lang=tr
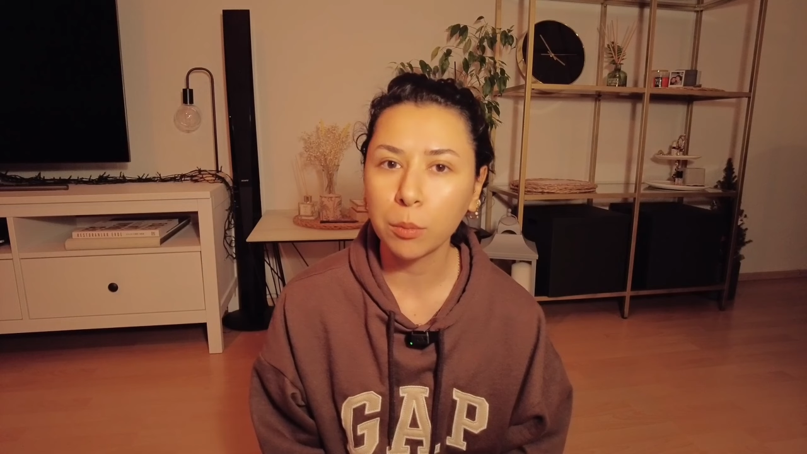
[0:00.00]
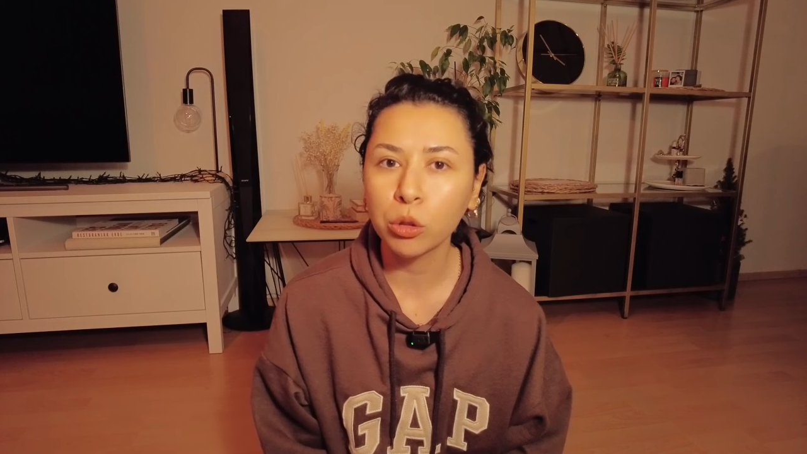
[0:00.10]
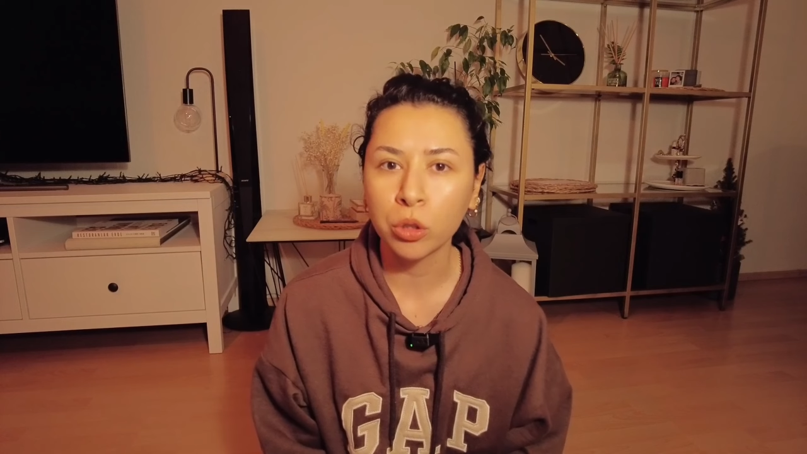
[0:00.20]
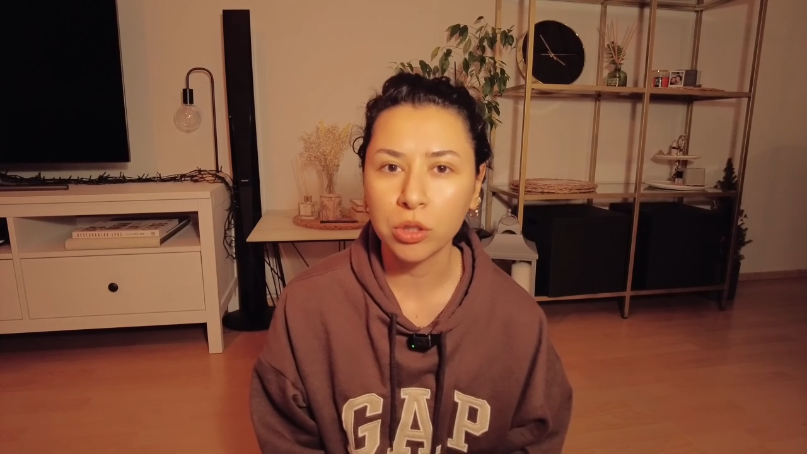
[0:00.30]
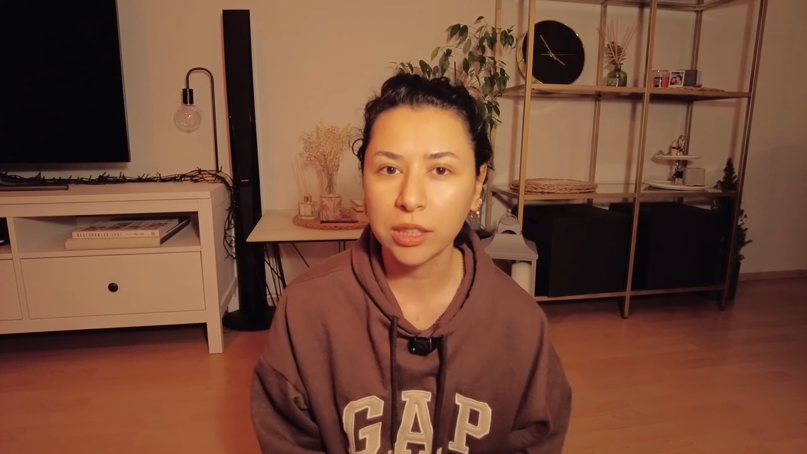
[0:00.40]

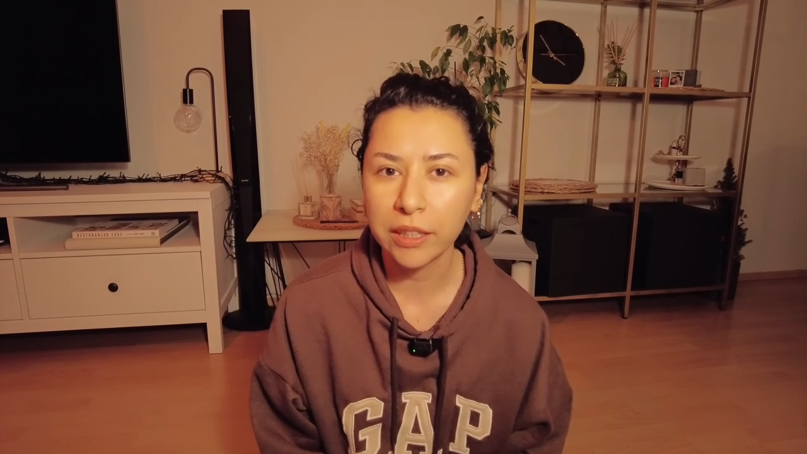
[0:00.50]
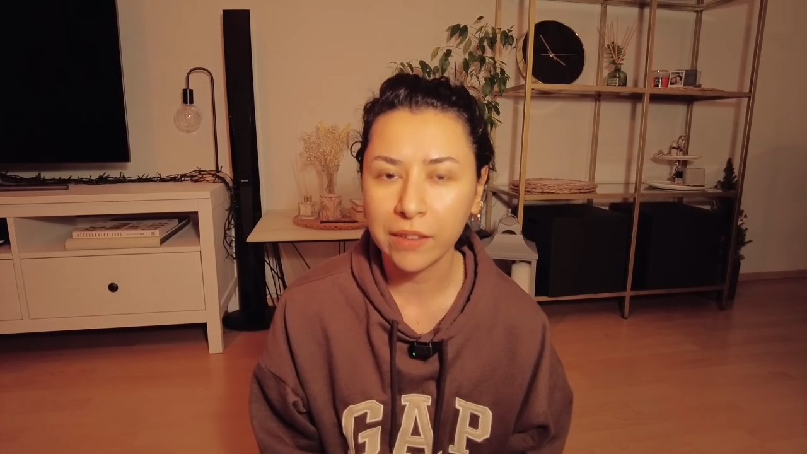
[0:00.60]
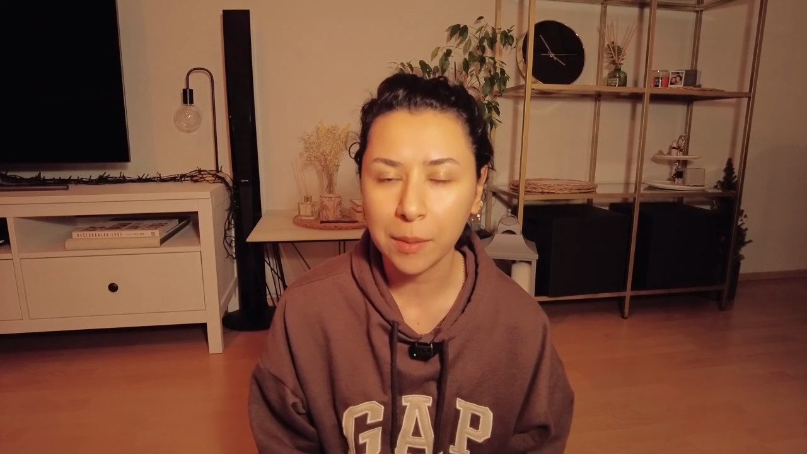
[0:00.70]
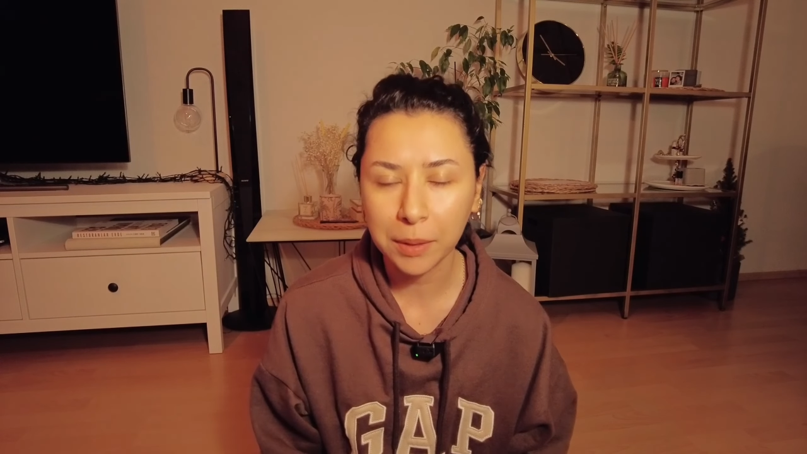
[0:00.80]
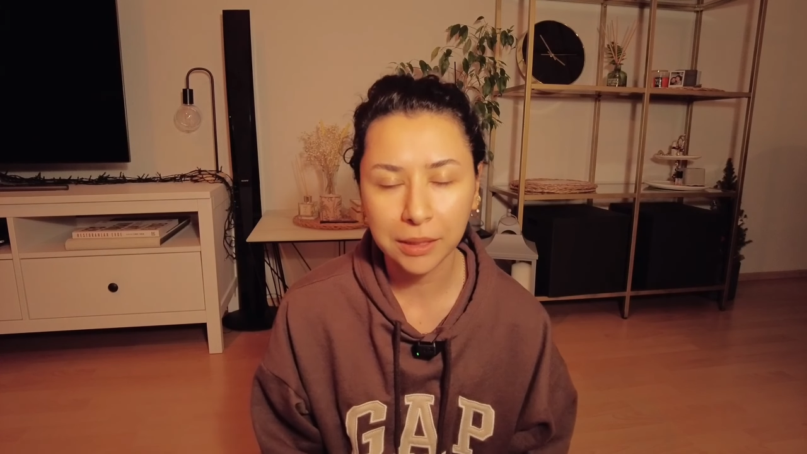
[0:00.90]
botoksa
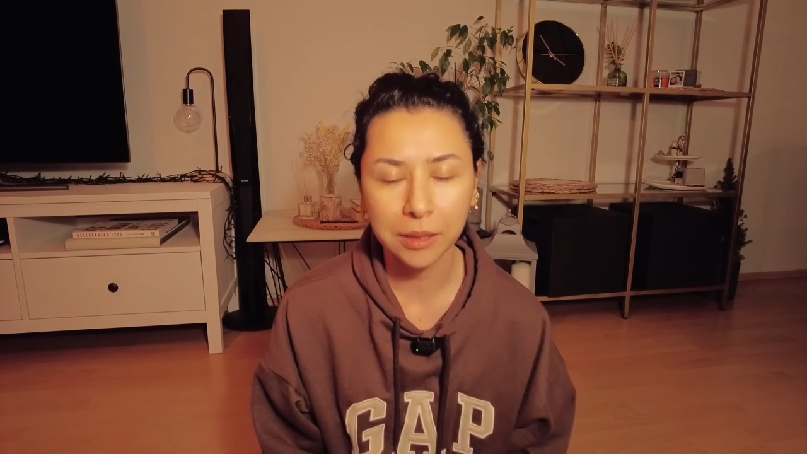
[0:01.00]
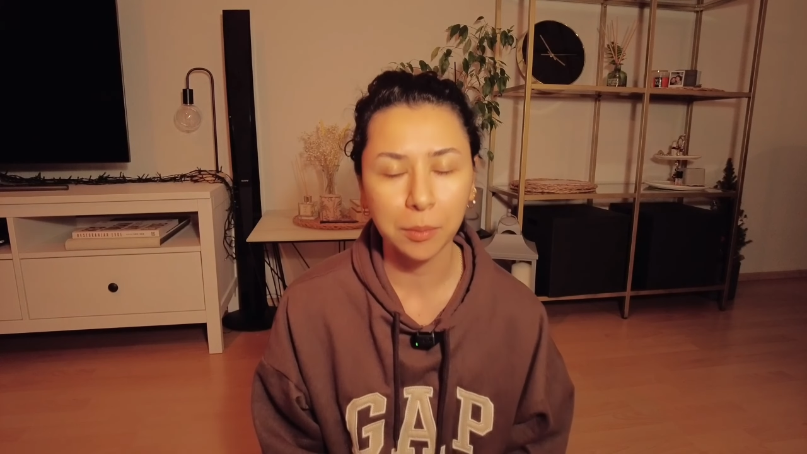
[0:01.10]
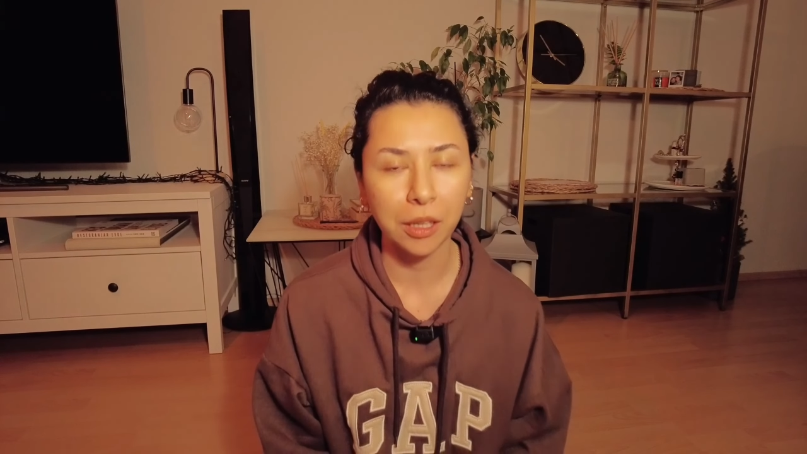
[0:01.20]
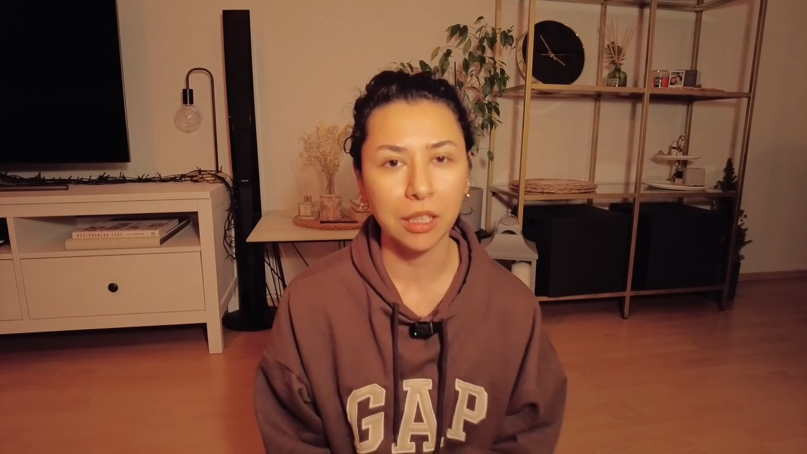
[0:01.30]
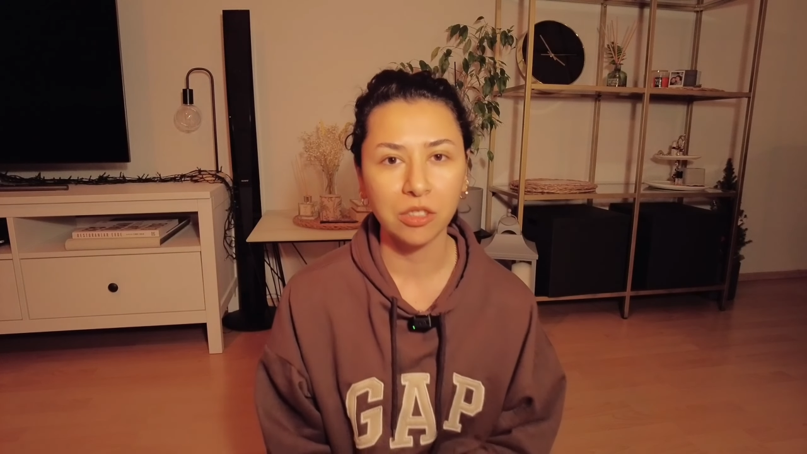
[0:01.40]
devam ederim
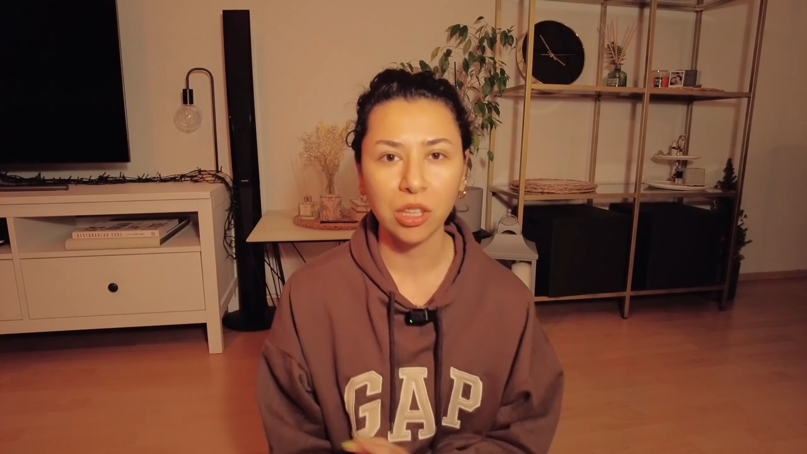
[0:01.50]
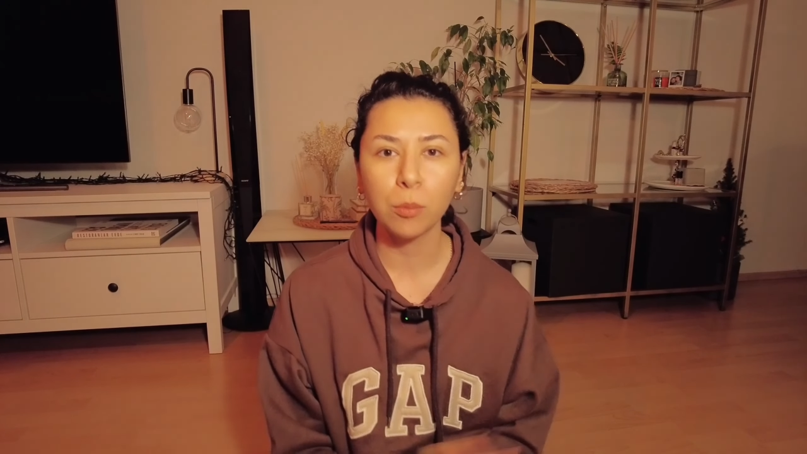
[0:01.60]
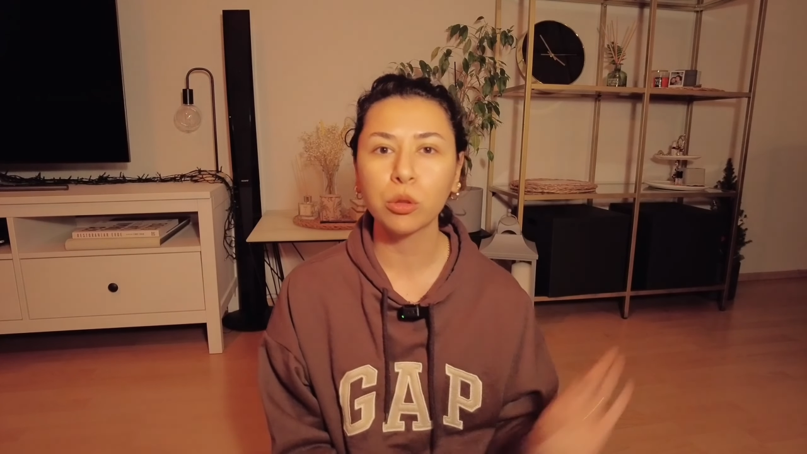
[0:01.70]
arkadaşlar.